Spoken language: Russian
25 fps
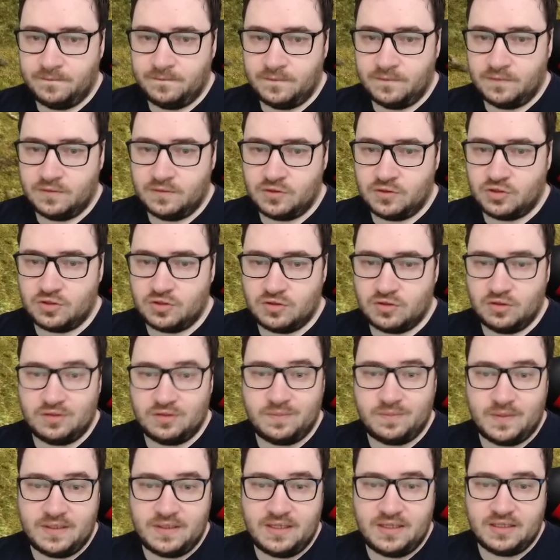600
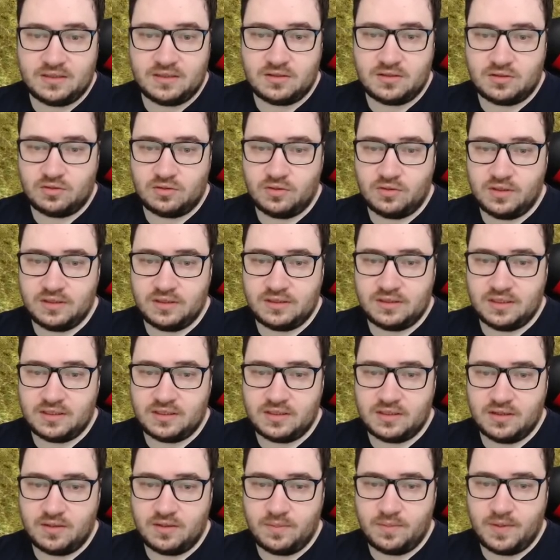монет стоят
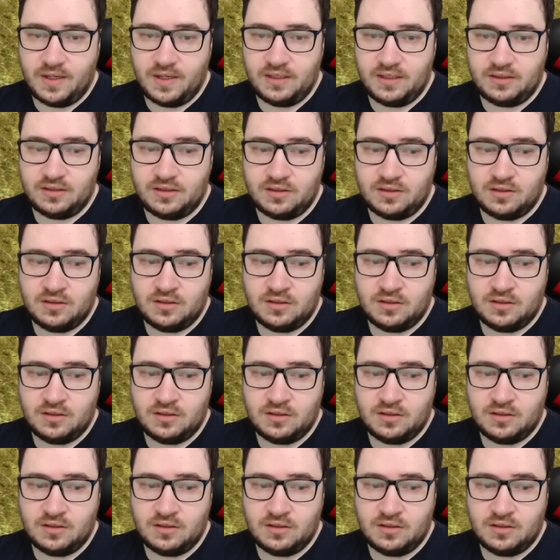эти ребята.